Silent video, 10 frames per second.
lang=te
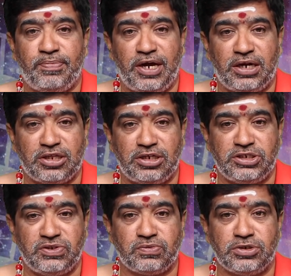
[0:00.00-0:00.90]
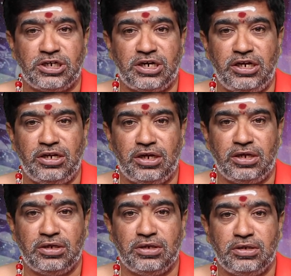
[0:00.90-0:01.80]
ప్రార్థన చేసుకున్నట్లయినా
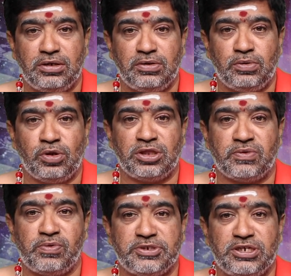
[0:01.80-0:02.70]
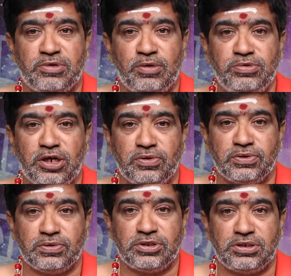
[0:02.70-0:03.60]
కొంత ఉపశమనం
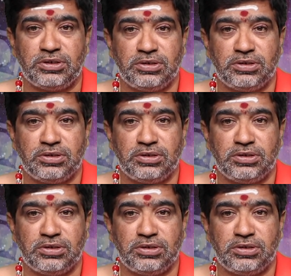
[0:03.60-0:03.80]
కలుగుతుంది